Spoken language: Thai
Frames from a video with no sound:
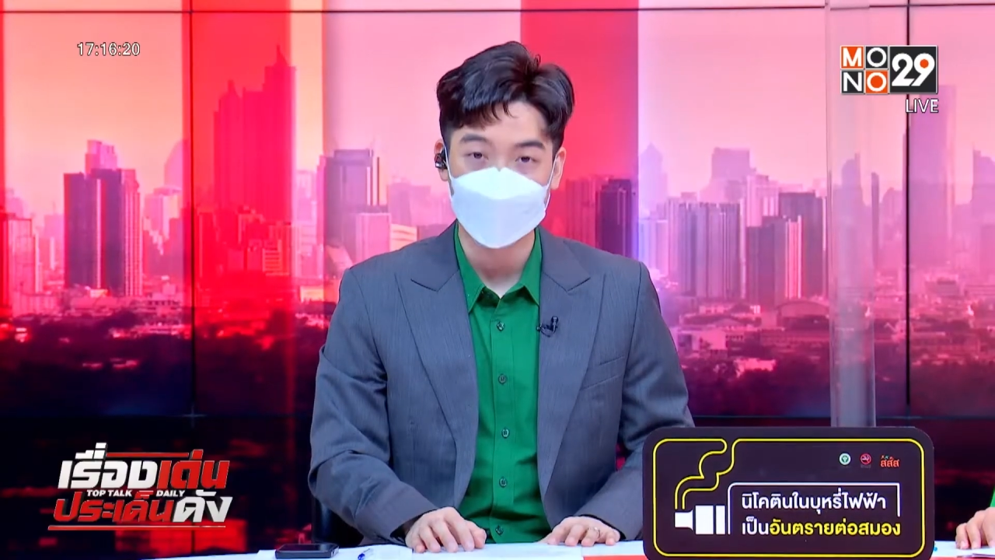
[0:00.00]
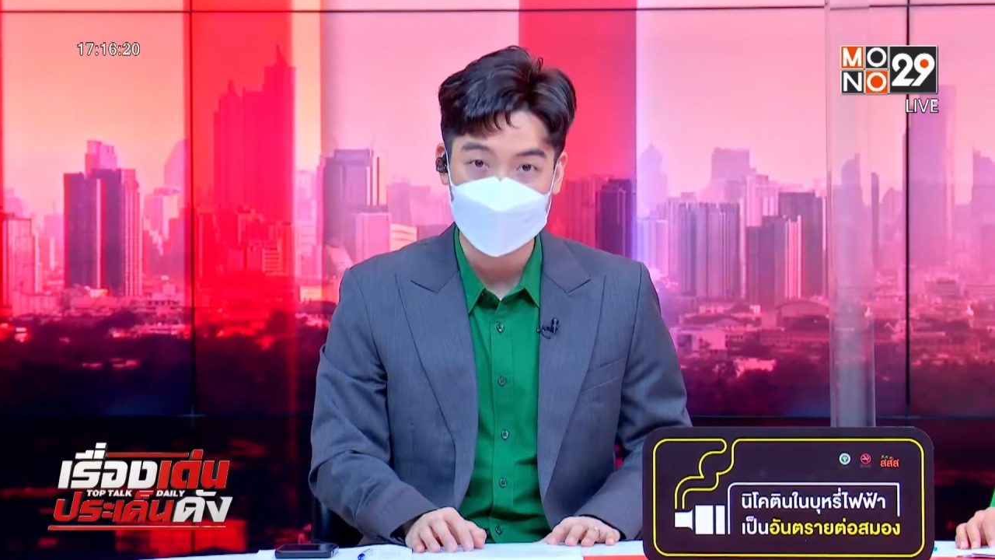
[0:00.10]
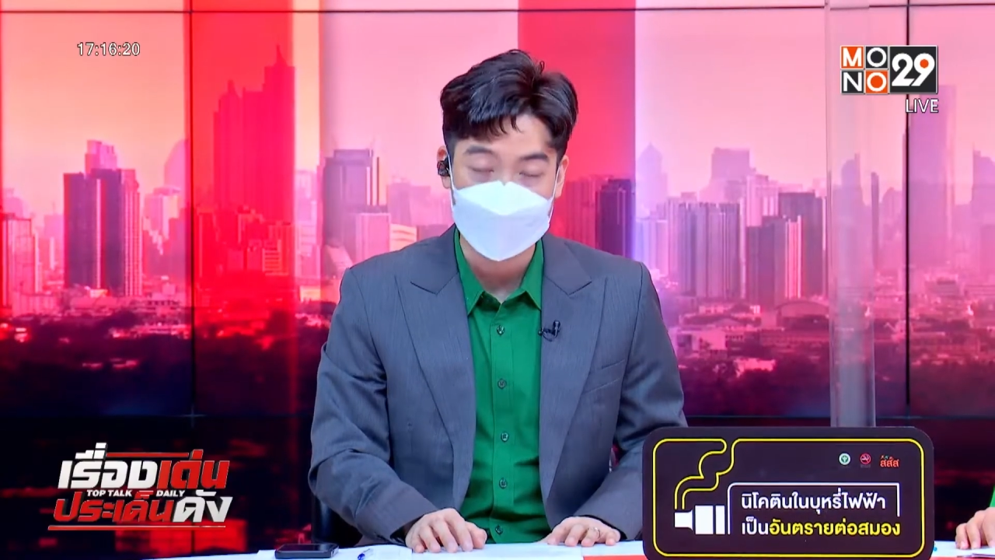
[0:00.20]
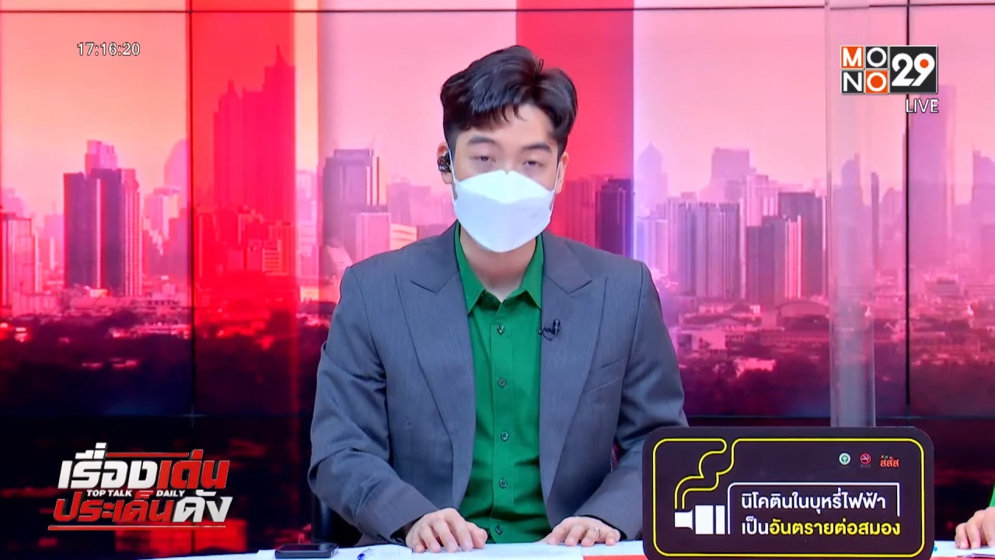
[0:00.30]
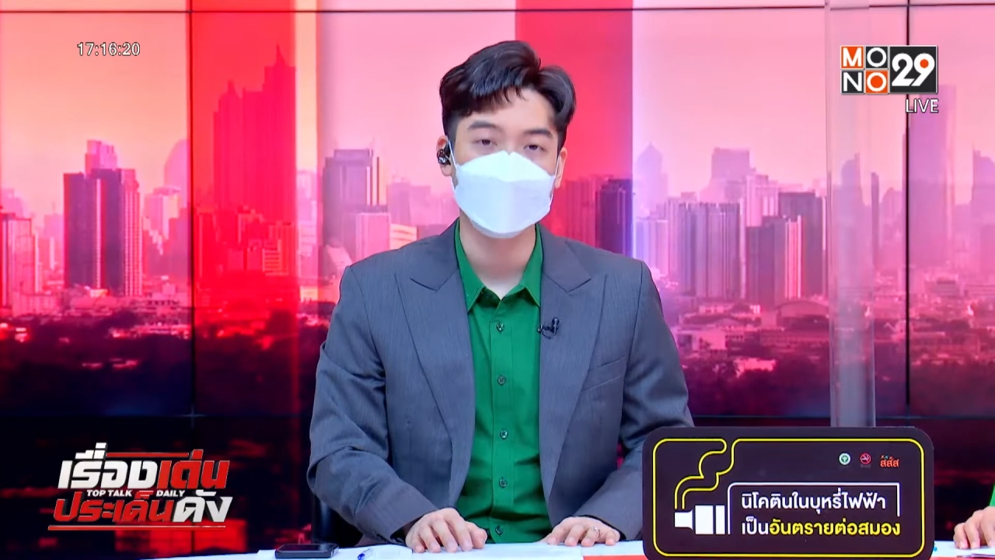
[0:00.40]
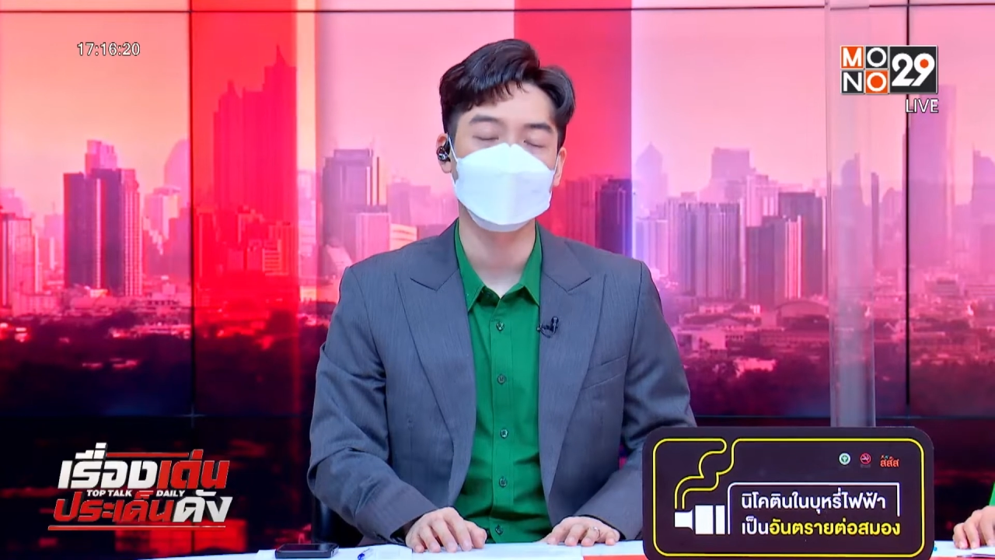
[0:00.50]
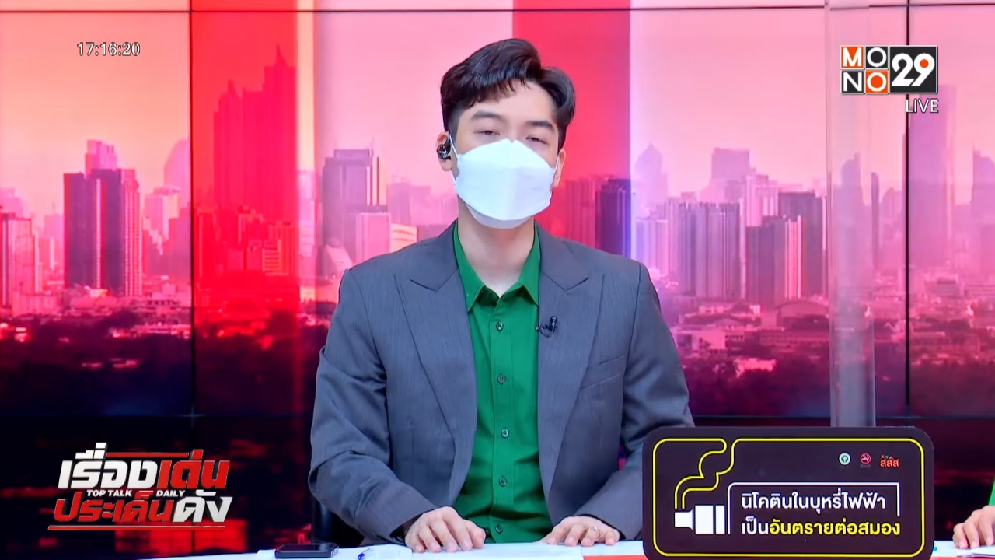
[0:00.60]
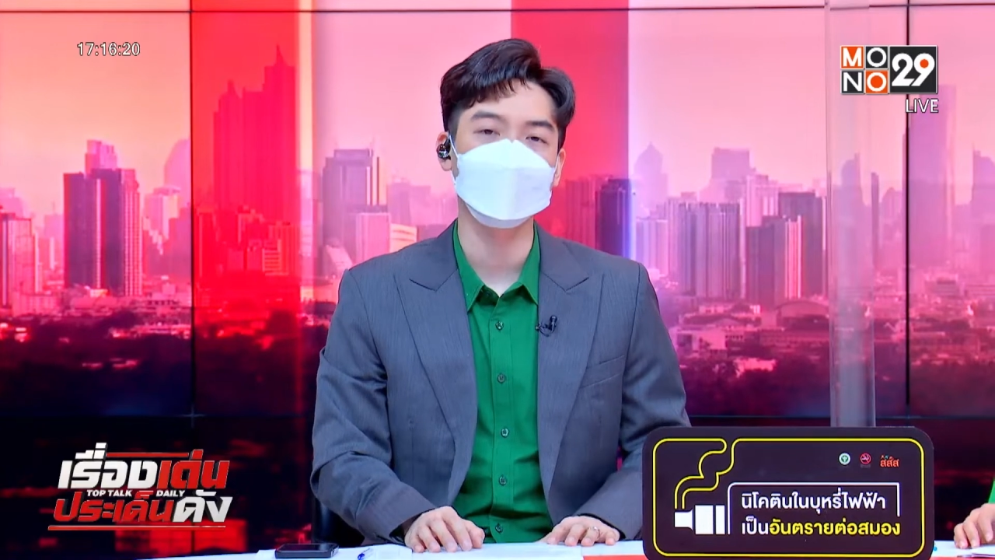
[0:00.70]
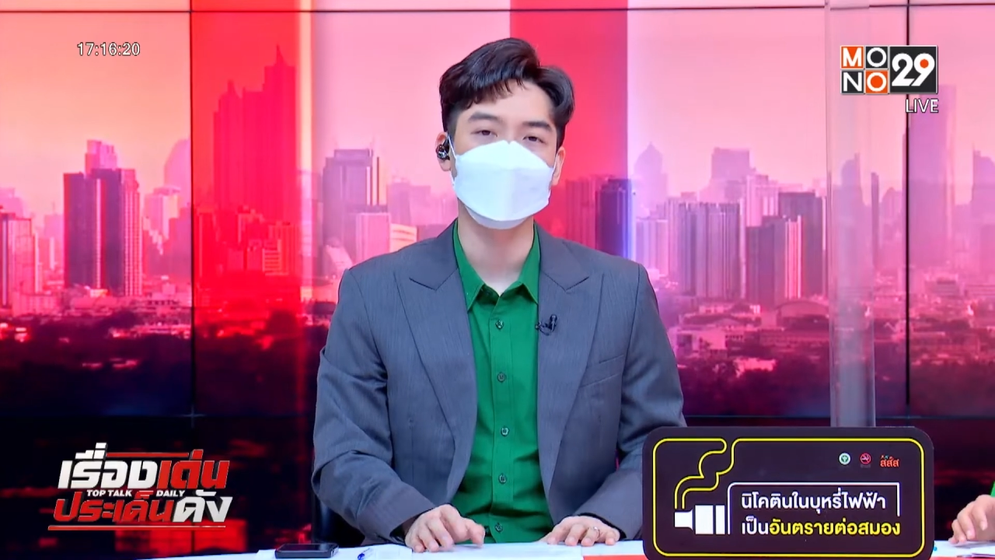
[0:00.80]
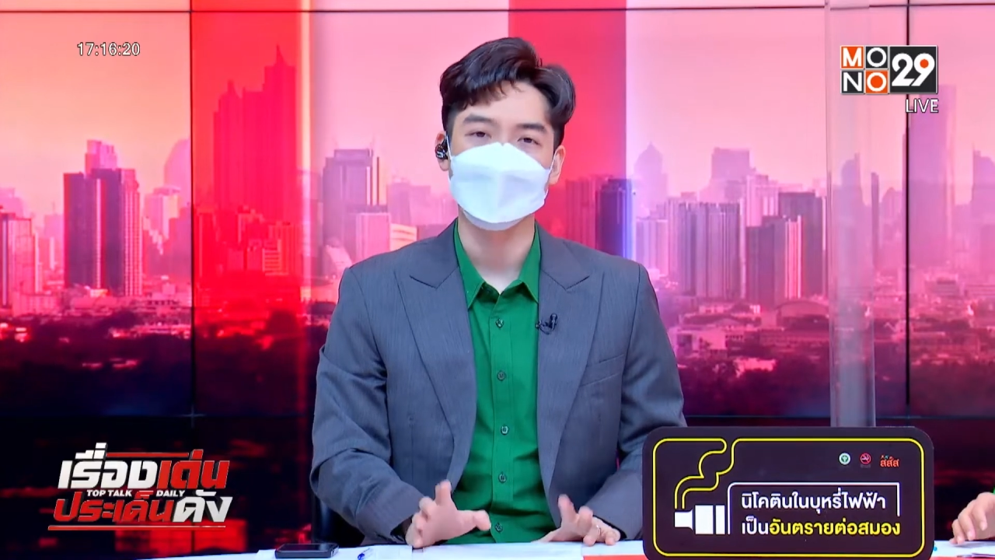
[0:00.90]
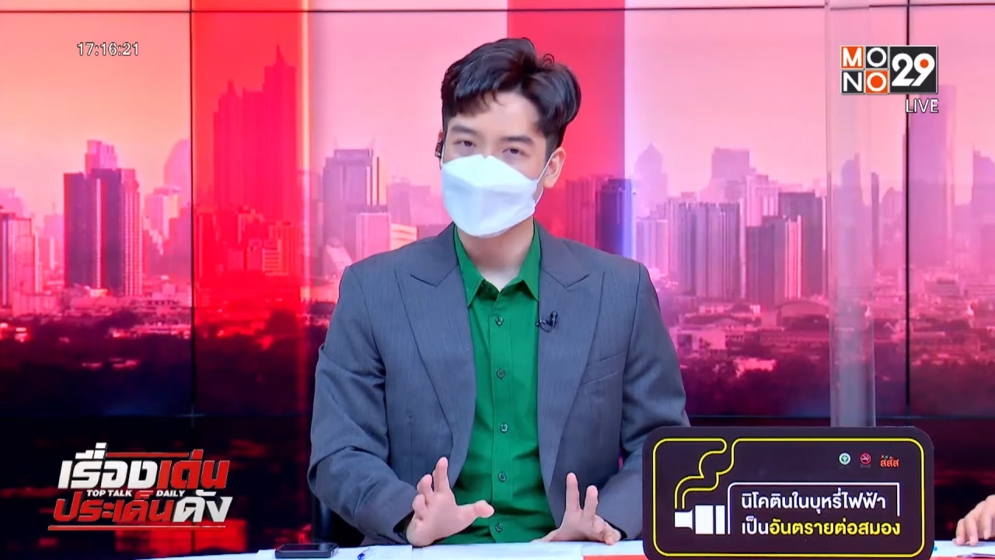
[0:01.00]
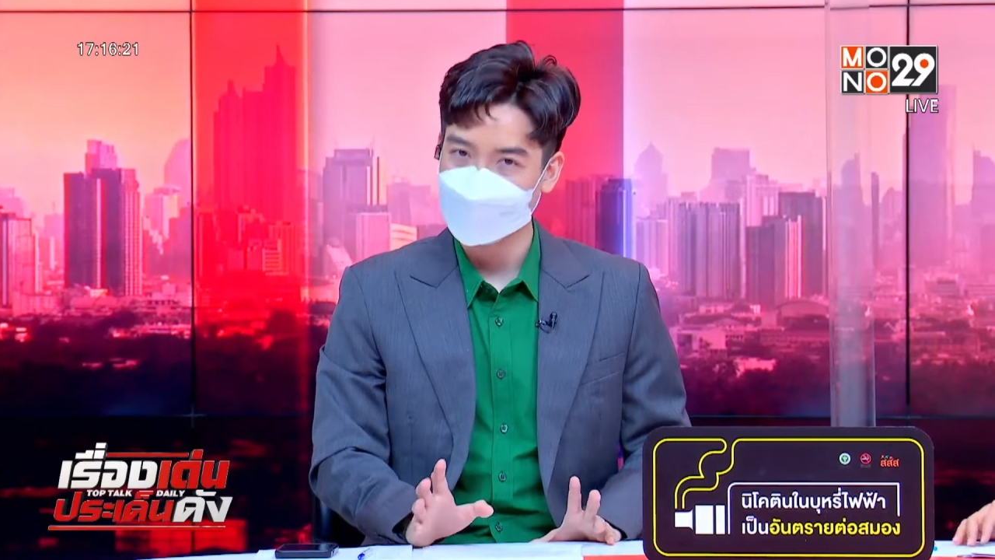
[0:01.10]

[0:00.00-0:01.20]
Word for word: ออนไลน์กันไปเลย